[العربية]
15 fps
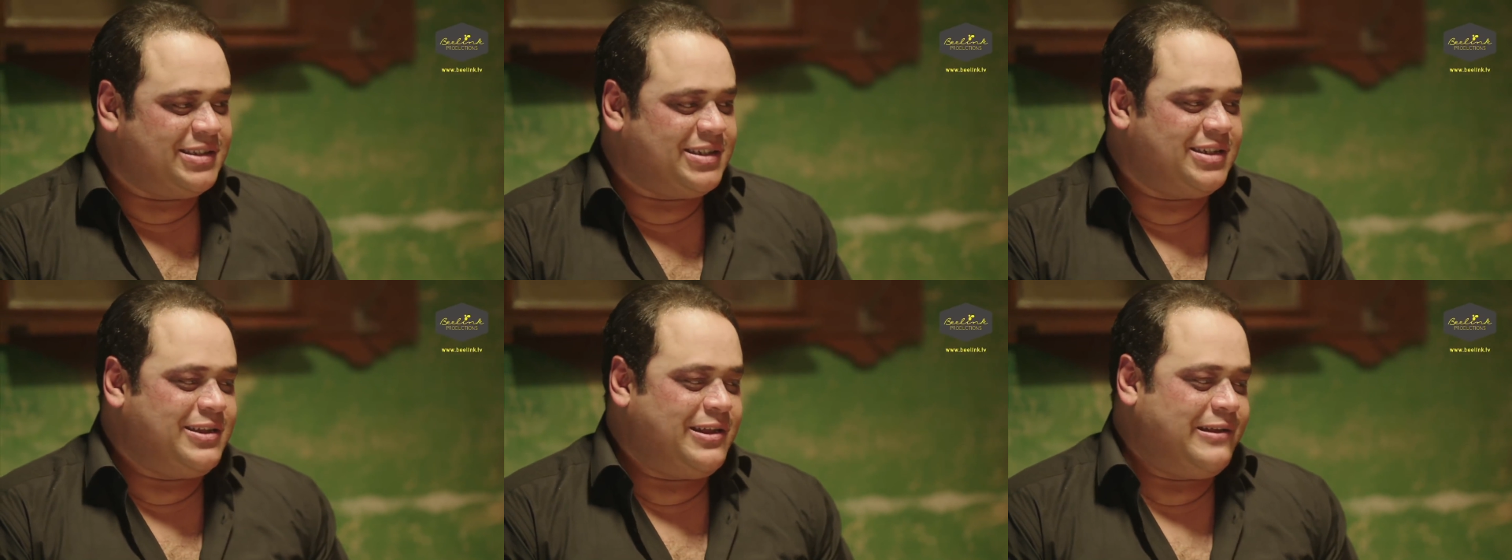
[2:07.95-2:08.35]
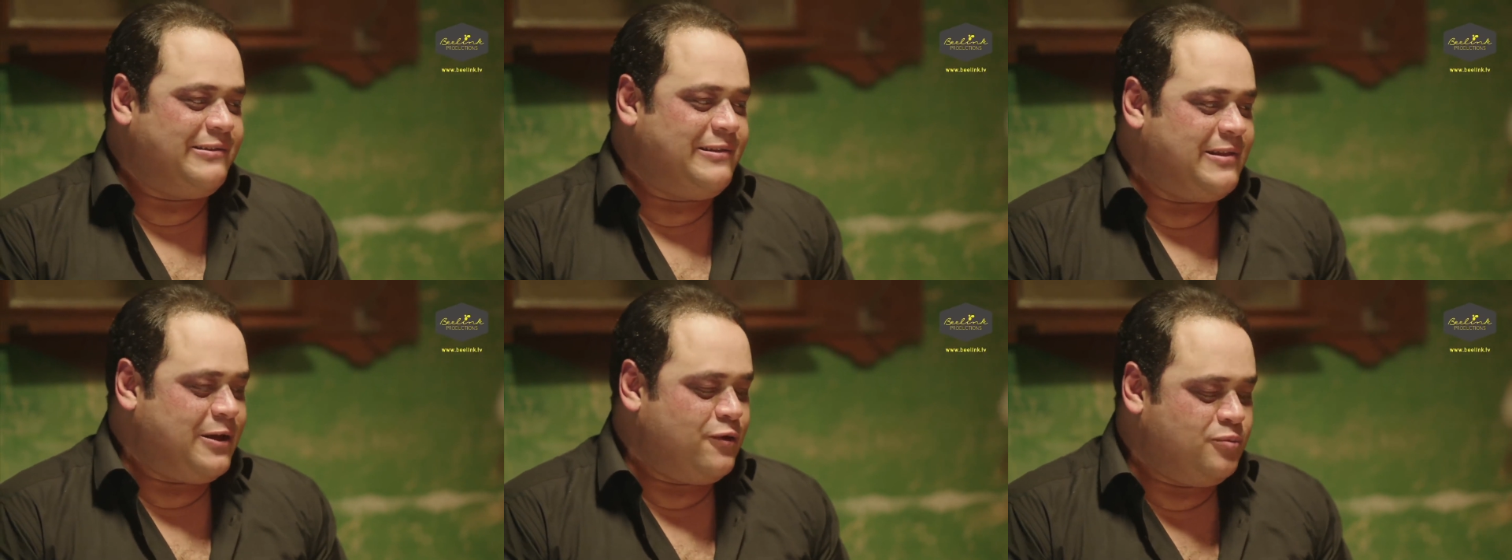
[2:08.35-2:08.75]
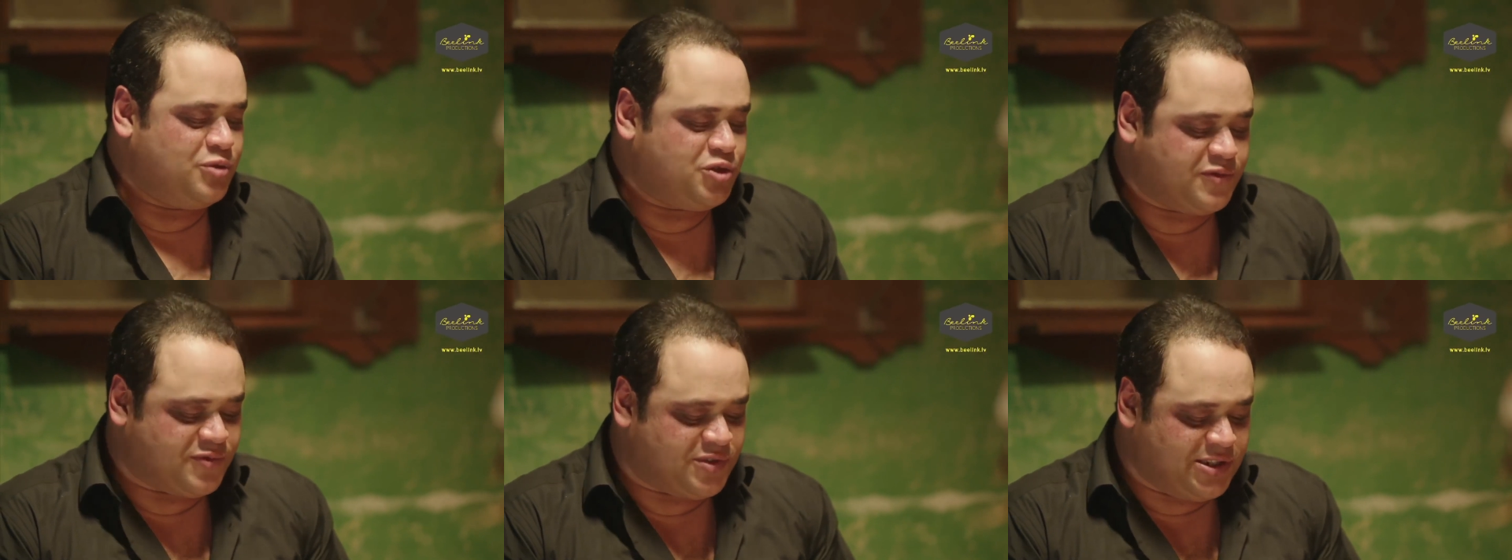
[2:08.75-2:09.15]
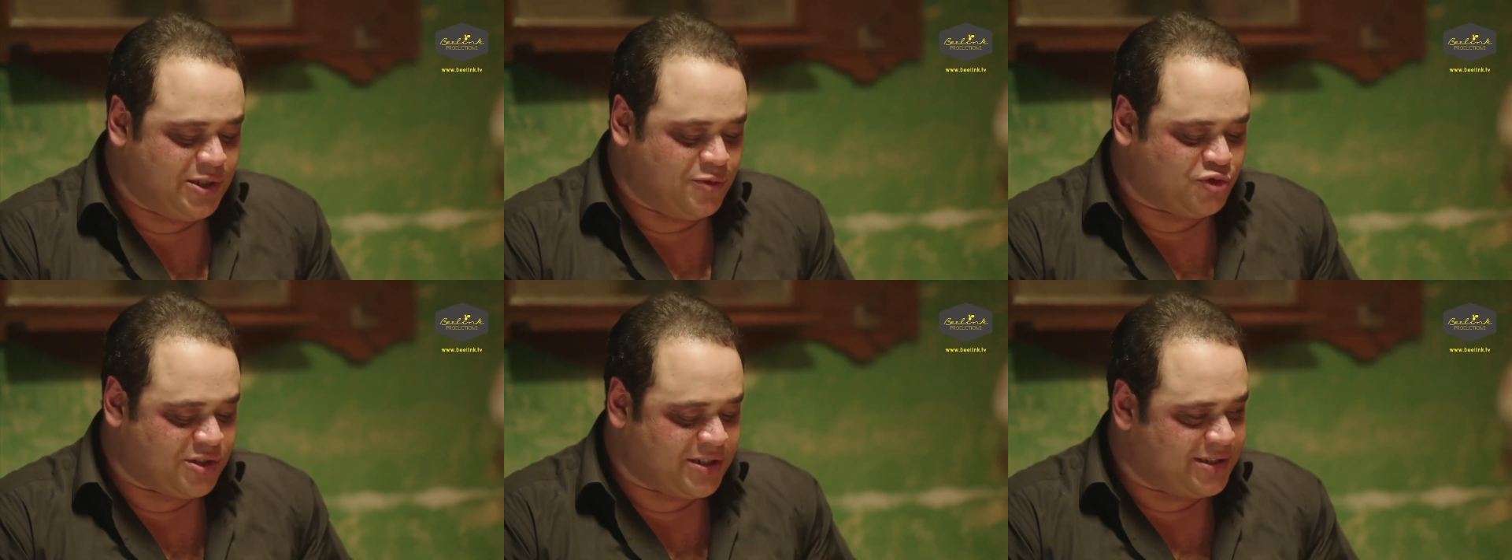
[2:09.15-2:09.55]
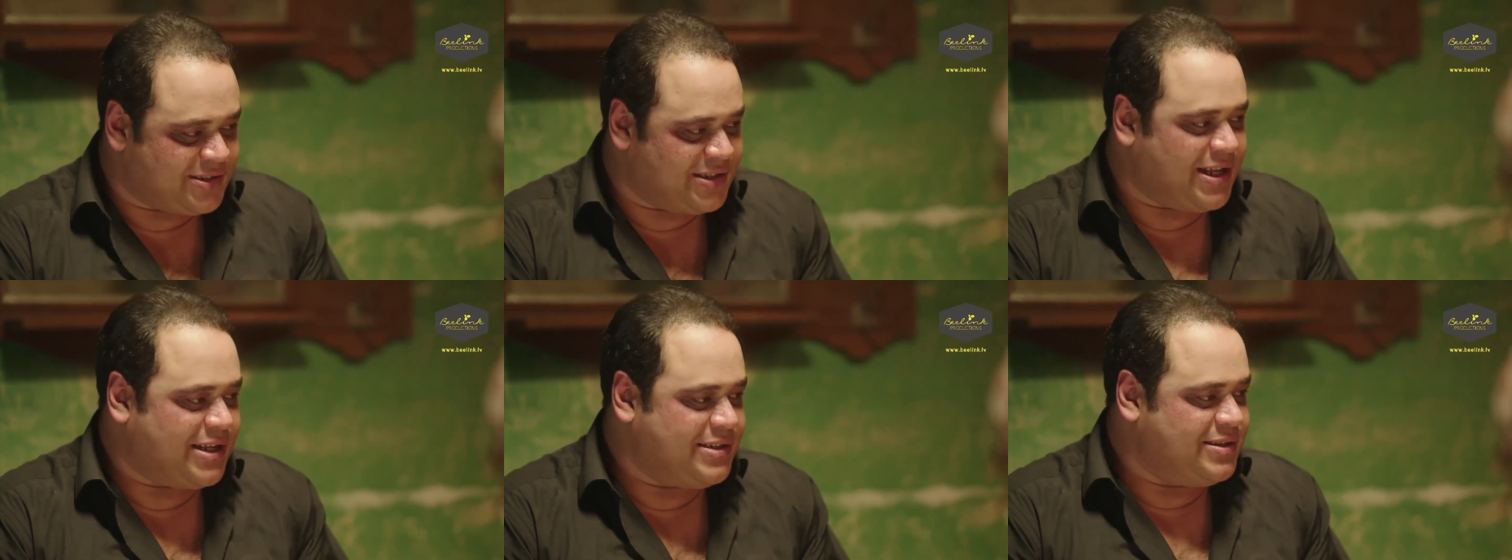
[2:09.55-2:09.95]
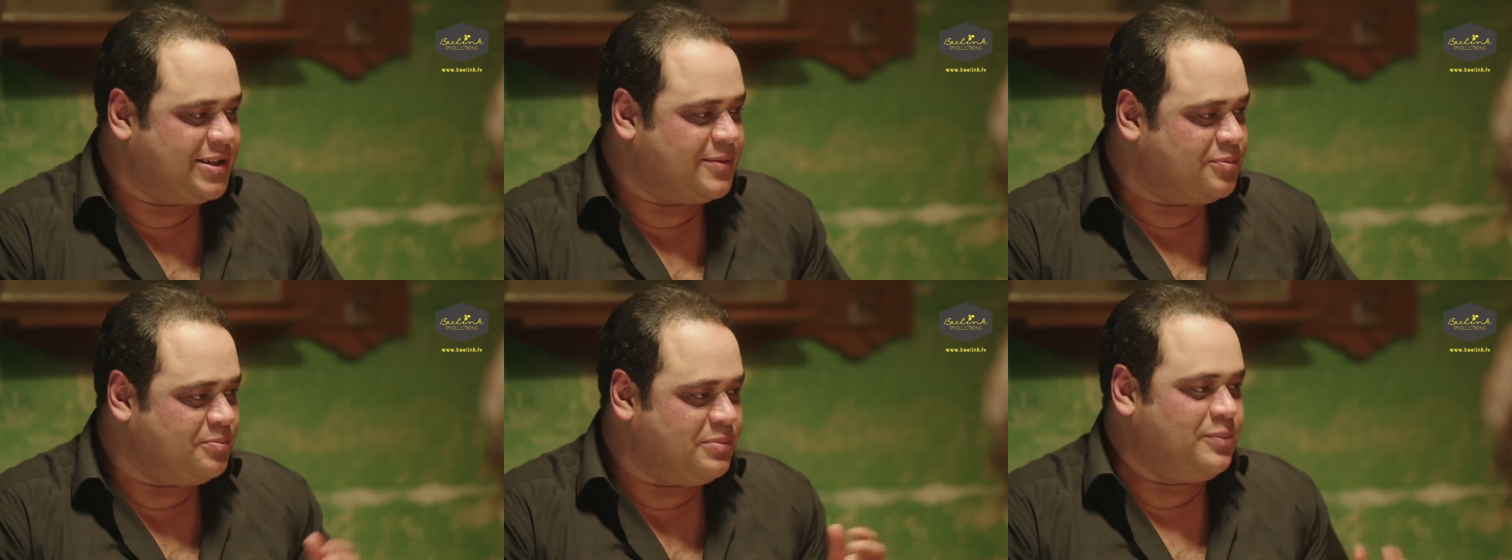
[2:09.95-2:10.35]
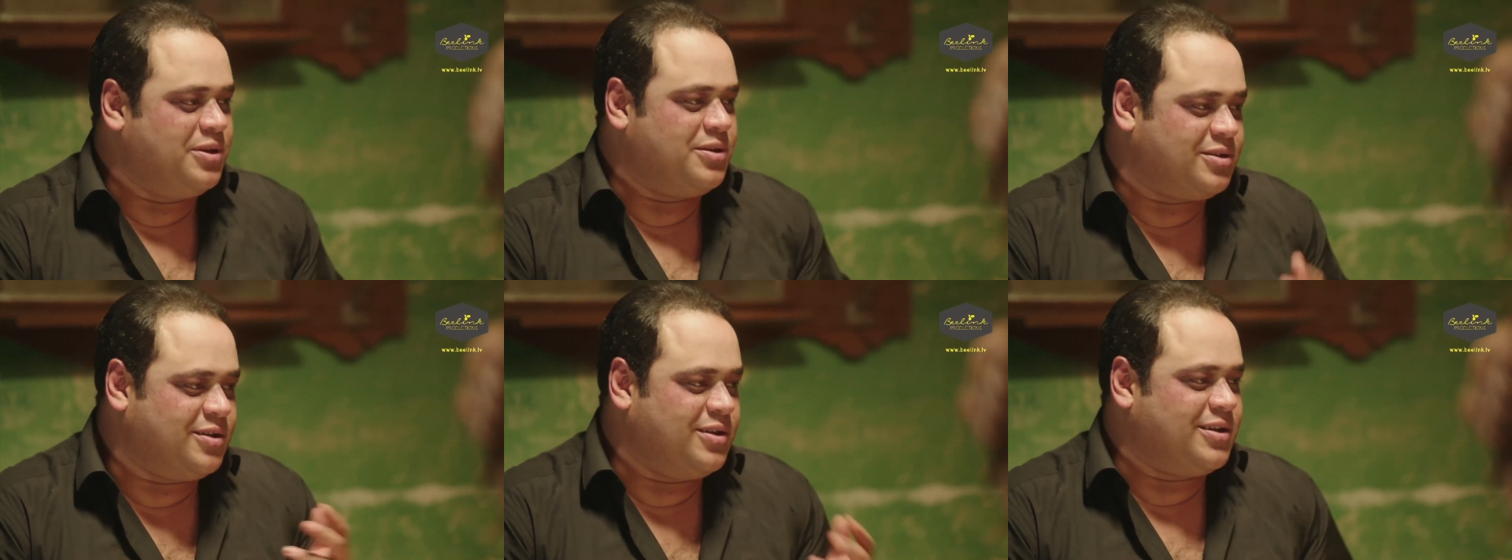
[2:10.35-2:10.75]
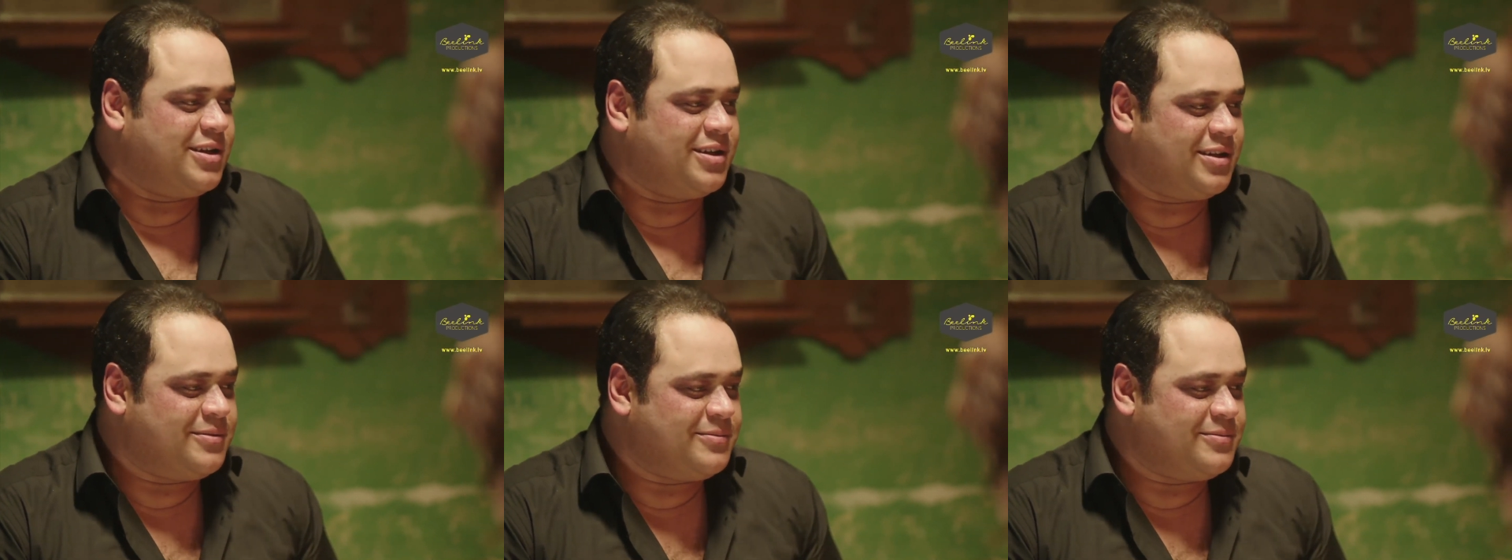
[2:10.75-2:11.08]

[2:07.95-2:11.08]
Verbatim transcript: كده يعني اول ما شفتيني وشغلتيني عندك من باب الطاق كده